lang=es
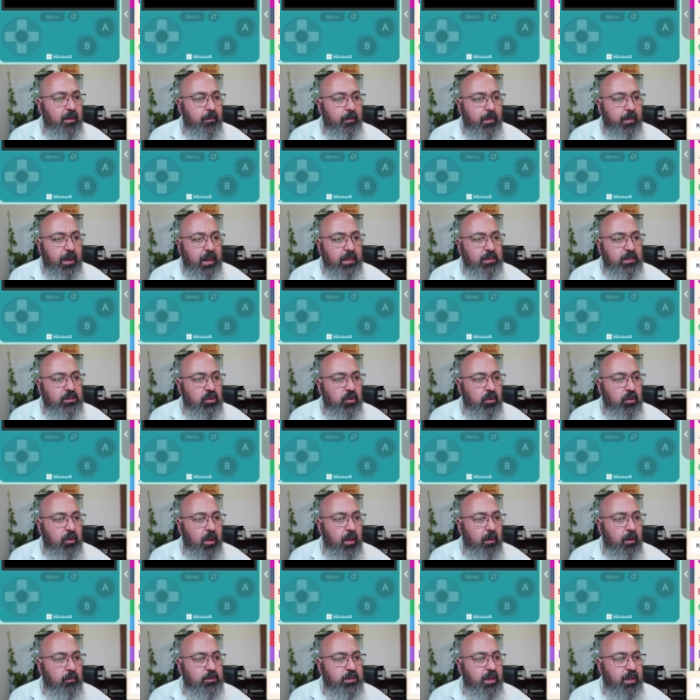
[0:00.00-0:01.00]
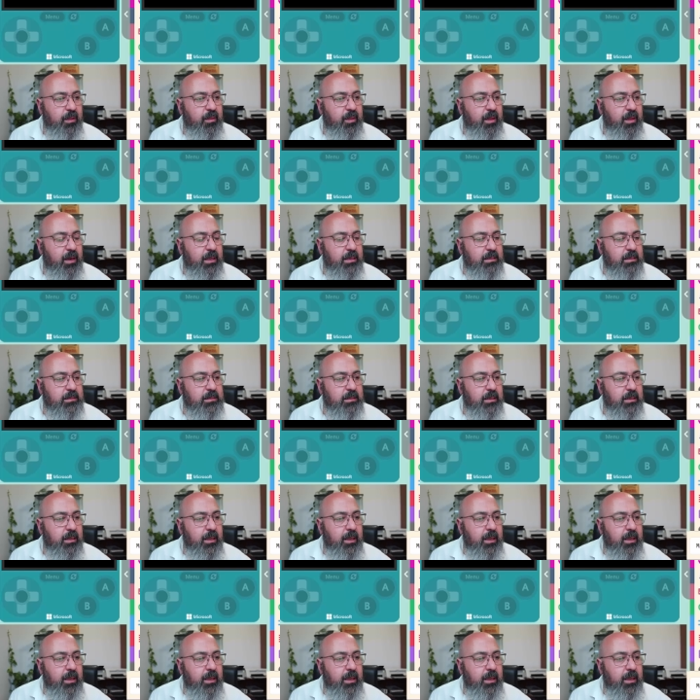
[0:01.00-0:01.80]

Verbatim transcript: Para eso lo que vamos a hacer es,